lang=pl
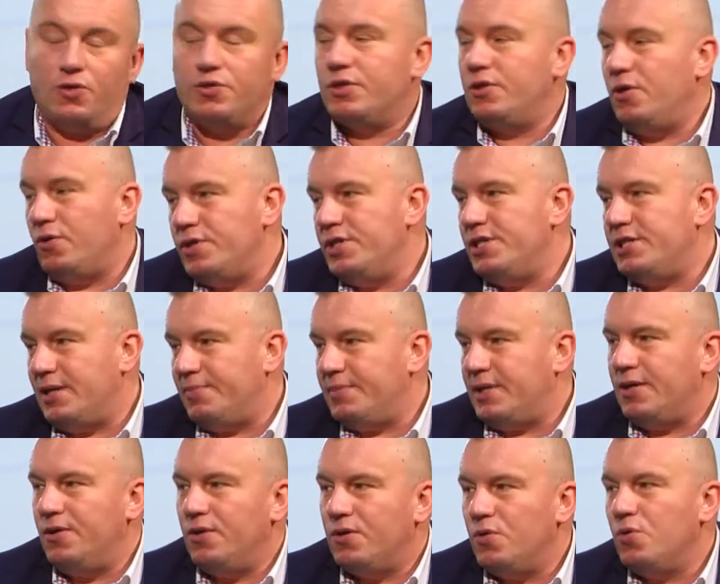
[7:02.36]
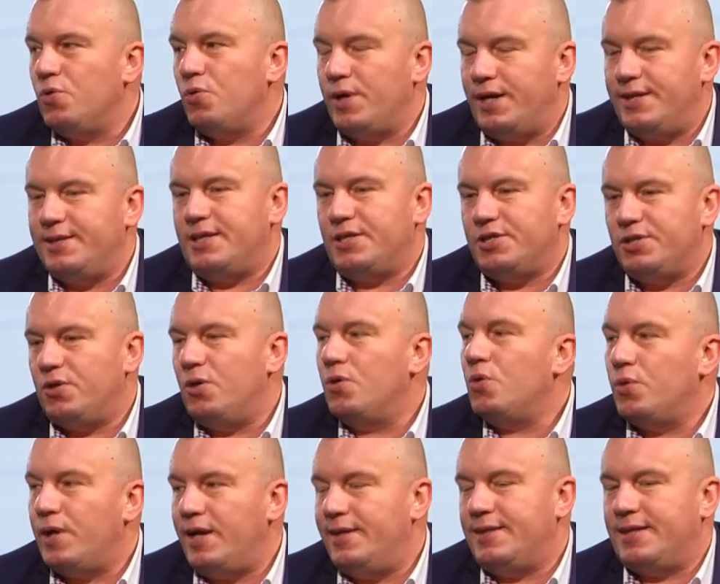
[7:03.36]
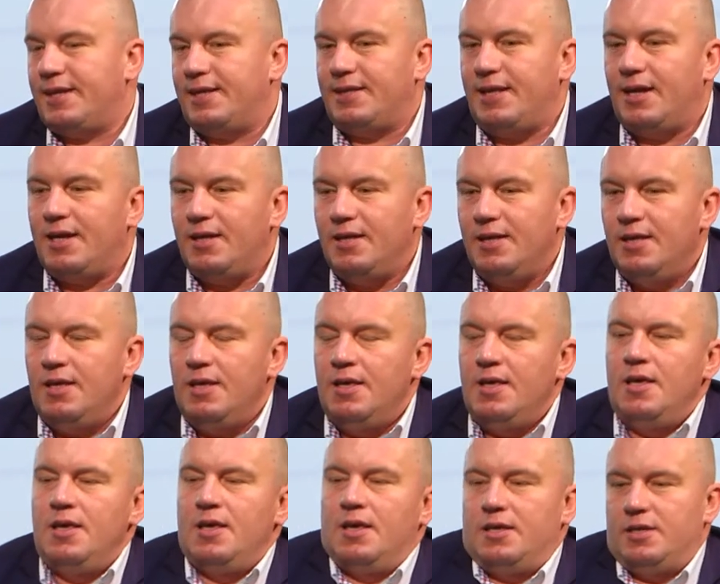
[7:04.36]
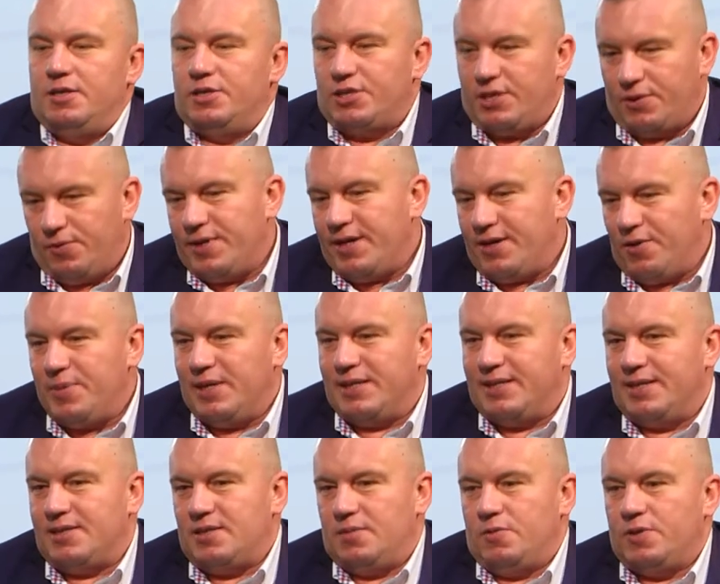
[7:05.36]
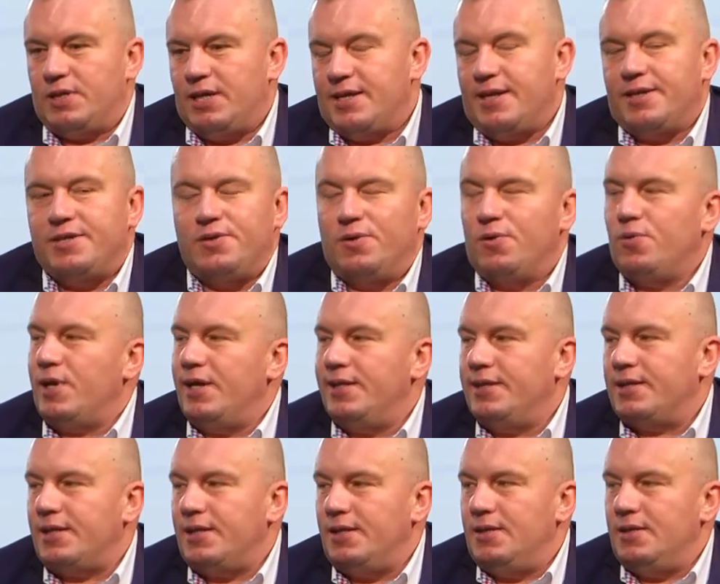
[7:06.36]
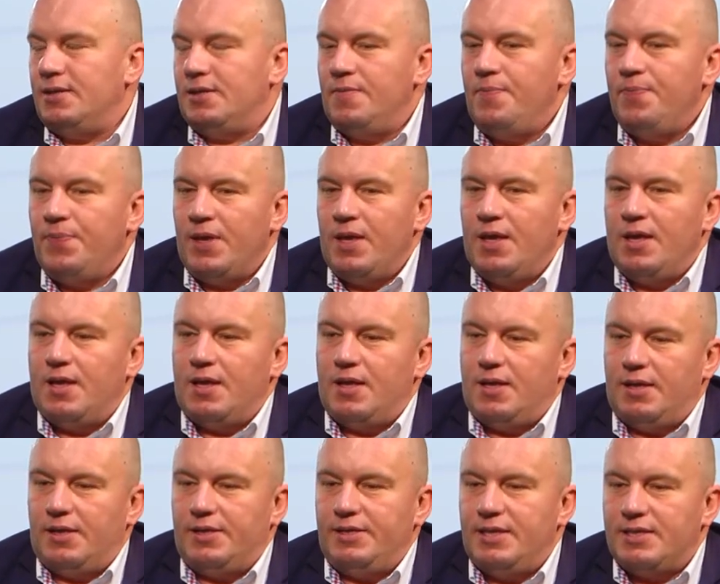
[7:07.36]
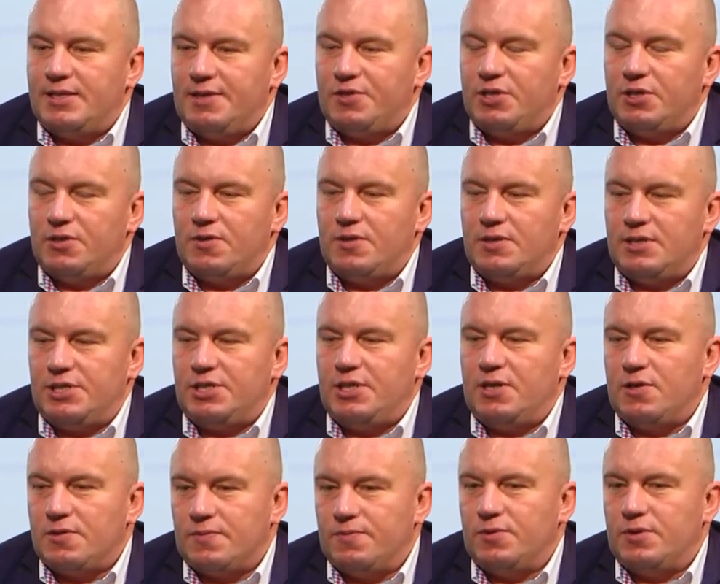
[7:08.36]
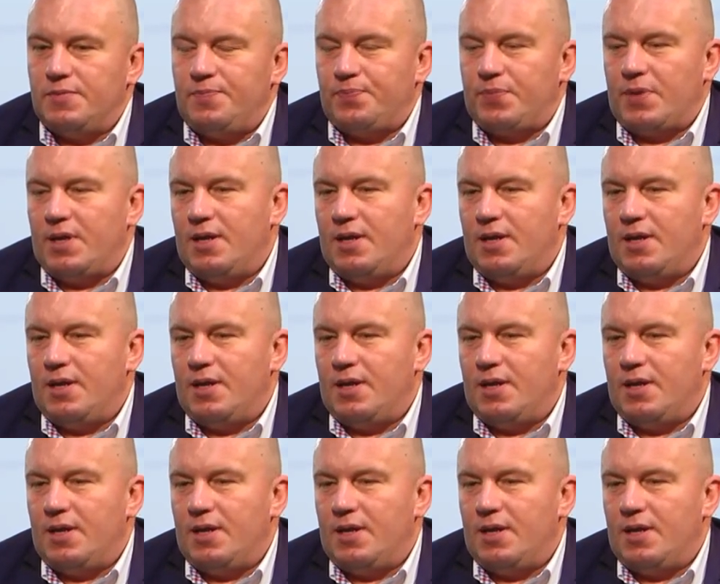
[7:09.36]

odgonić tamtego konkurenta czy konkurentkę, tak? E, szczególnie kobiety chcą odganiać konkurentki. E, nie zawsze to oznacza rozwód.